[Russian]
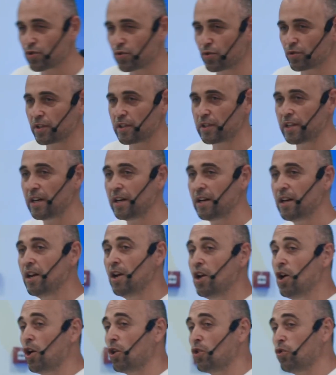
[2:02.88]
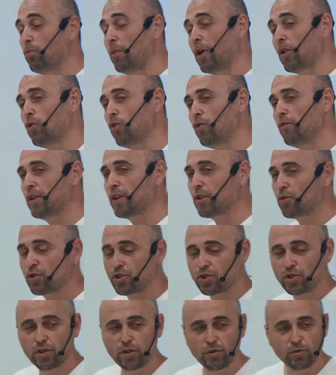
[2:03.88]
что-то, да? Глубоко
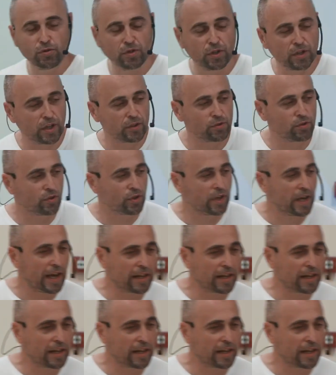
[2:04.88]
верующие люди, которые